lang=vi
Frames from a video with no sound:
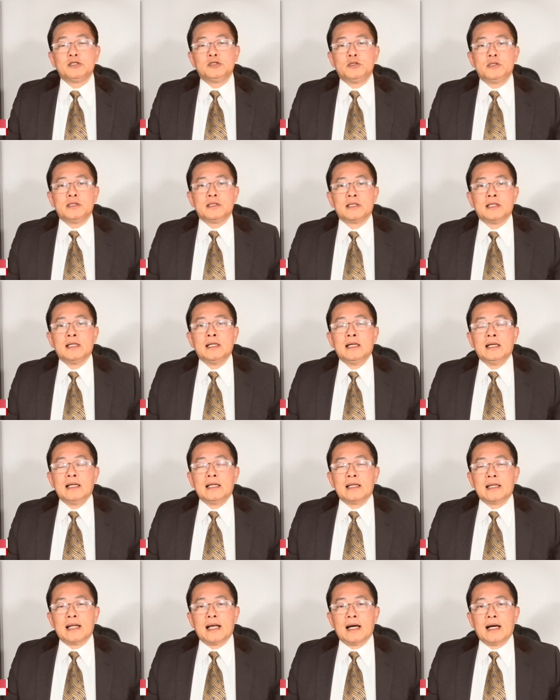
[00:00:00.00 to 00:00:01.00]
đến cái chuyện
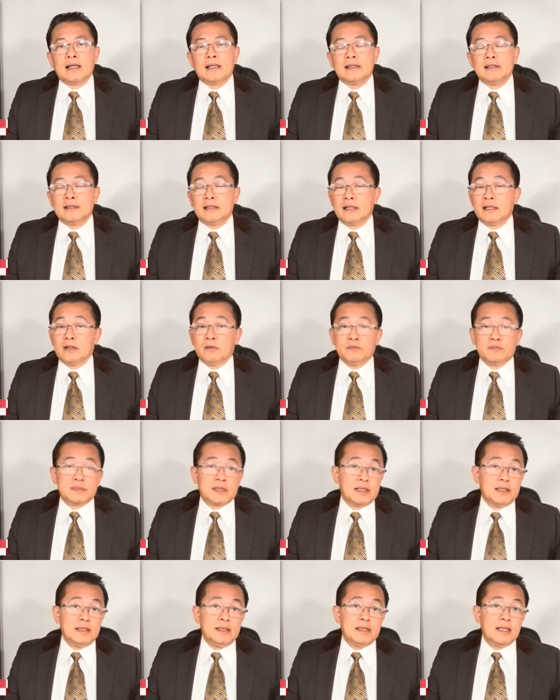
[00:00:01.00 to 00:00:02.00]
là người đó động
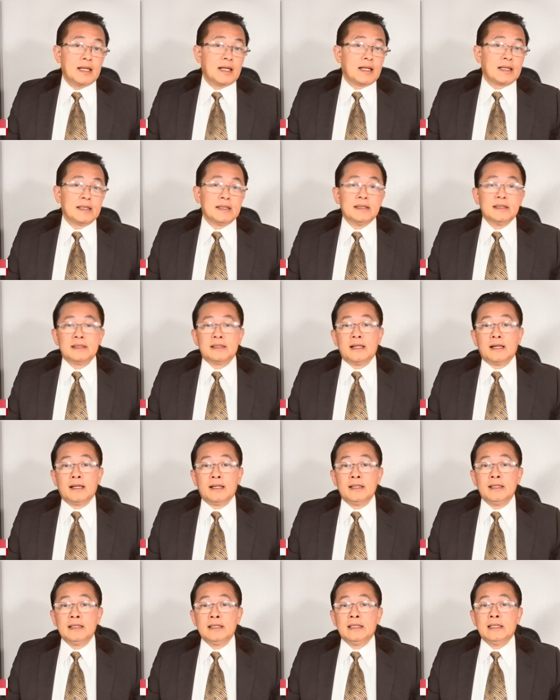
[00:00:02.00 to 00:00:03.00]
tính hay là người
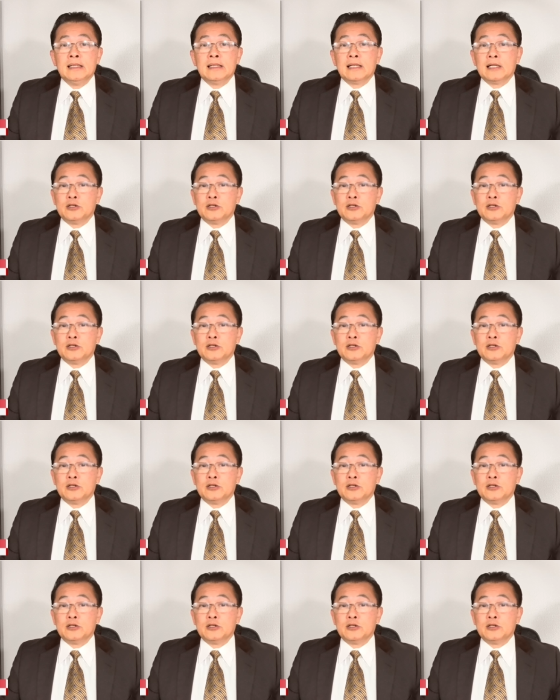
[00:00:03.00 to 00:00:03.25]
đó